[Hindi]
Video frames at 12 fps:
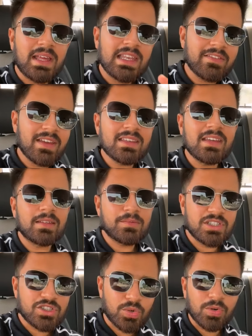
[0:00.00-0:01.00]
एनी ये सब
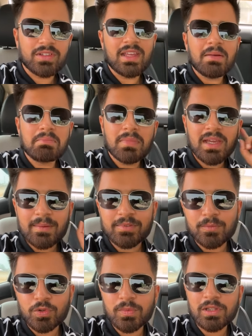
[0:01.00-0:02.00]
चीज़ें छोड़ते हैं मैं आप
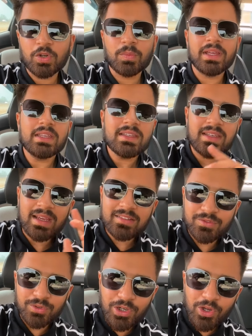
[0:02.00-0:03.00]
सबको मिलता हूँ भाई
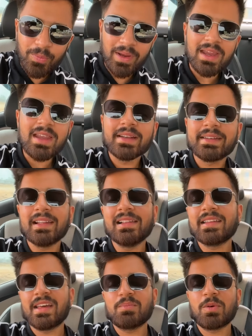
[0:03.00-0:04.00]
नेक्स्ट वीडियो में टिल
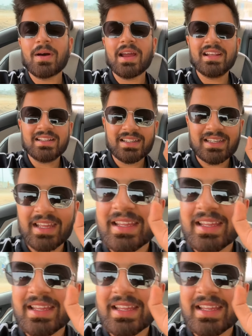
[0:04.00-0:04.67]
देन बाय टेक